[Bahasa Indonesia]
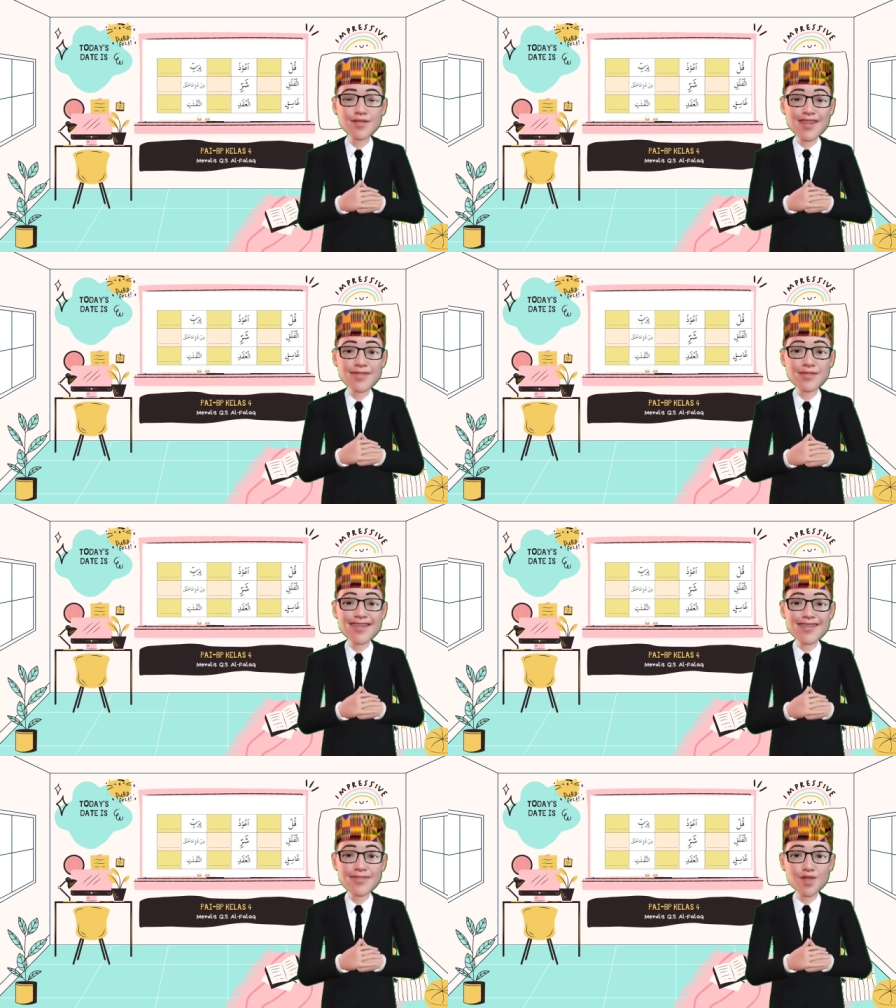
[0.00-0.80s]
dan
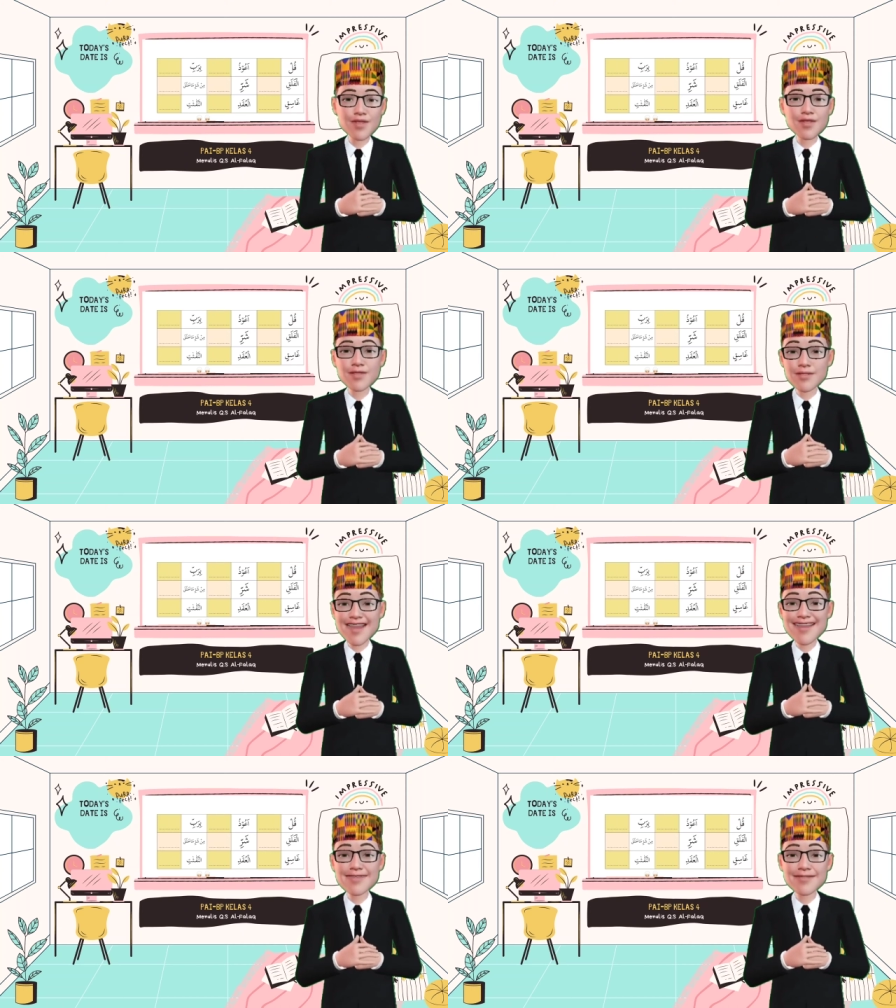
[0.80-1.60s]
kalian
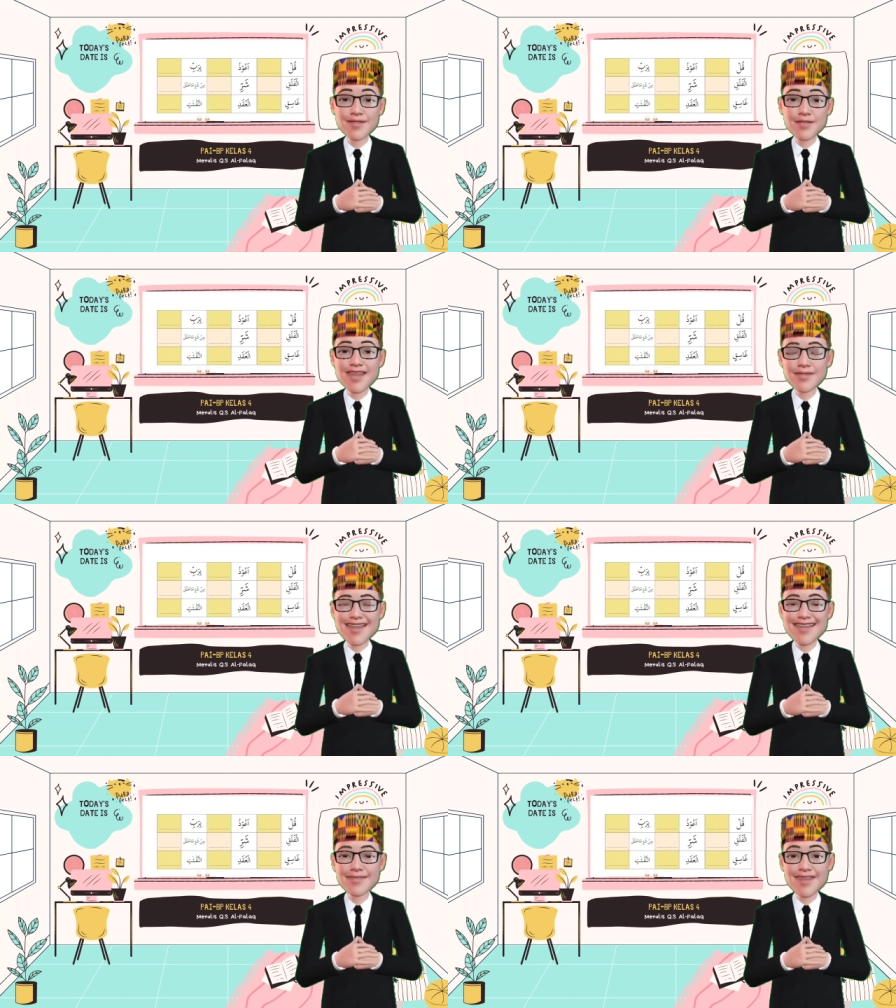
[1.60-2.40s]
kumpulkan
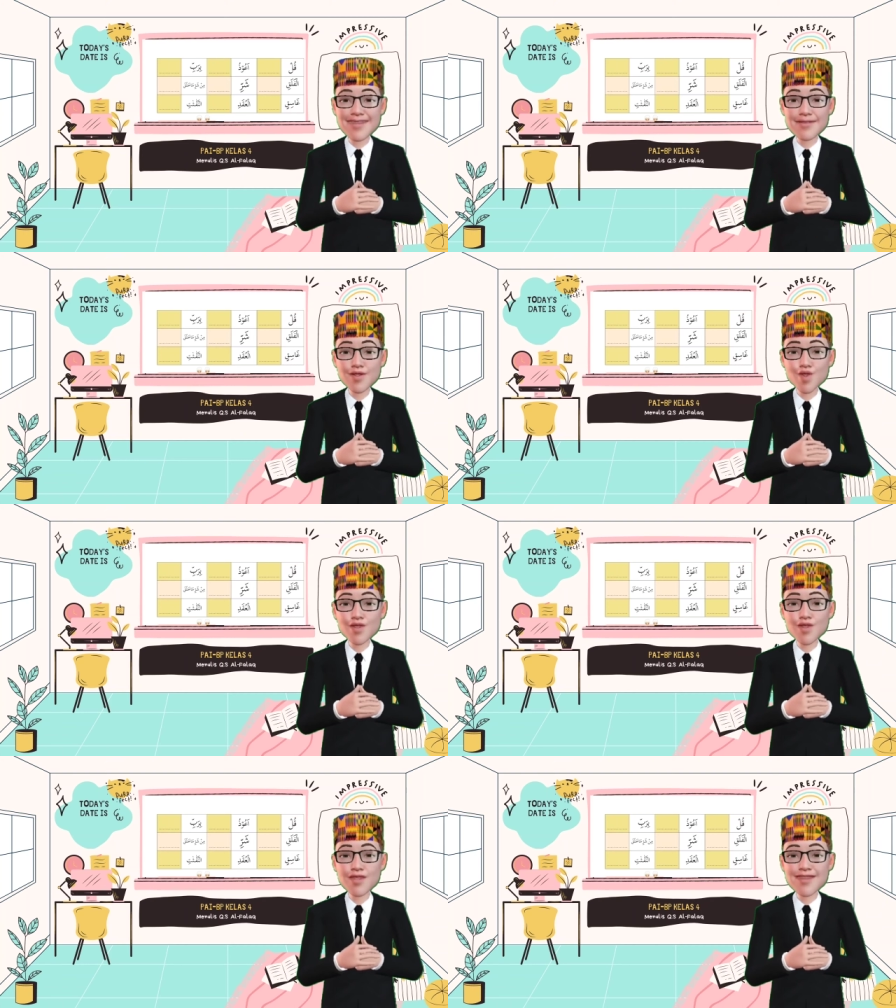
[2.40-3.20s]
kepada Pak
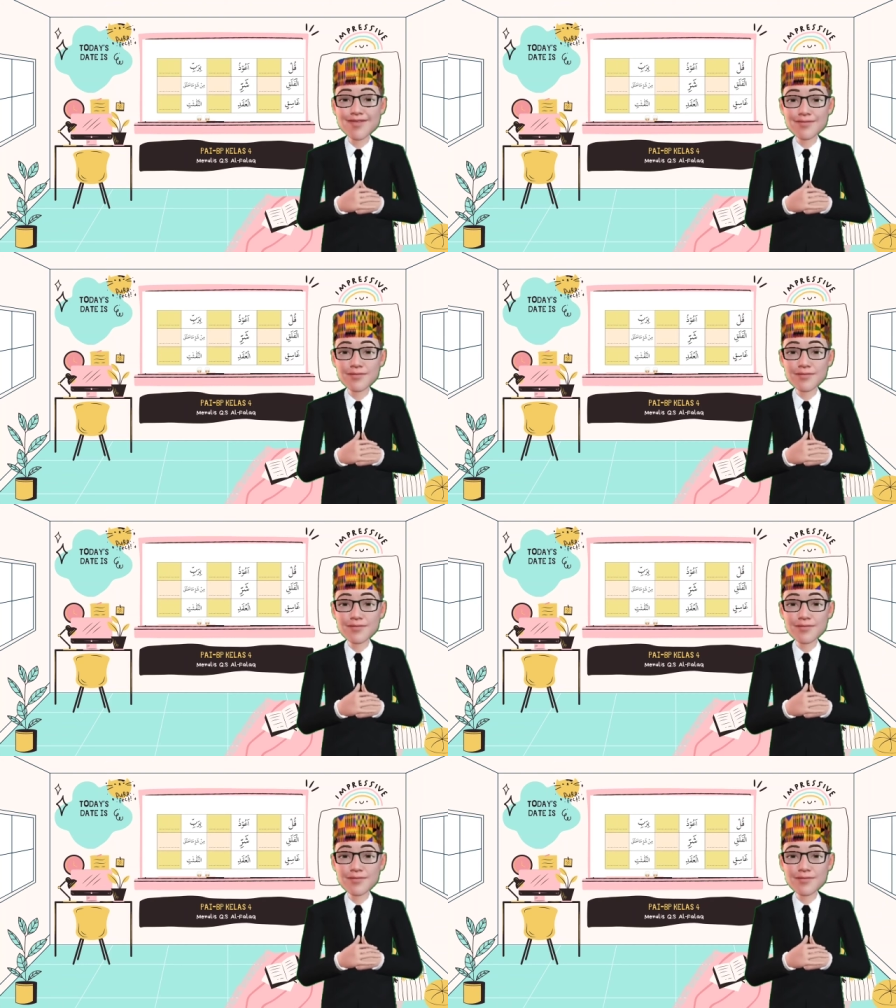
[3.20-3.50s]
Guru.